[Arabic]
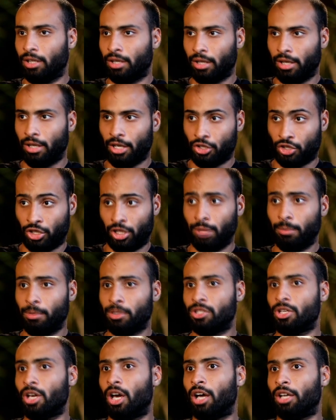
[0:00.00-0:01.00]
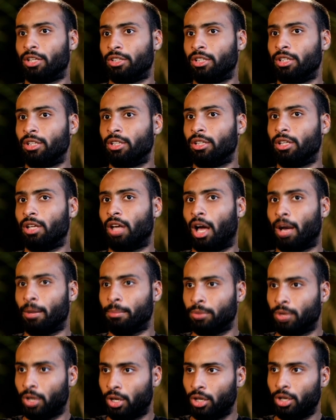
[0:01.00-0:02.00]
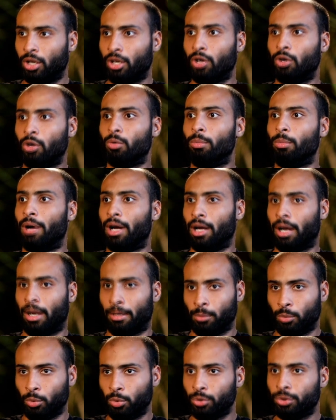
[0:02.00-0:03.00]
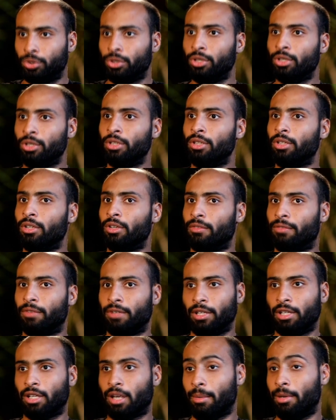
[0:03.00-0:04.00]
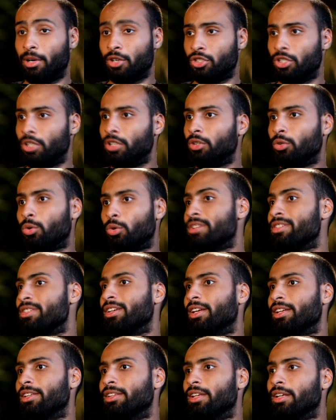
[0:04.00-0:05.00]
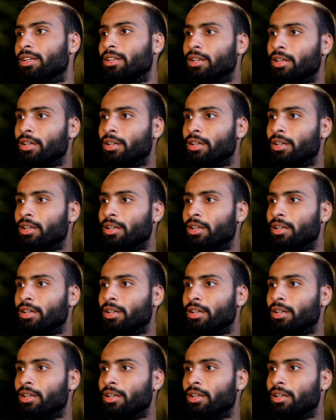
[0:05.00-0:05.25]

ناشئين متصاعدين عبد الله ومع حمود في كمان ناشئين كويسين جدا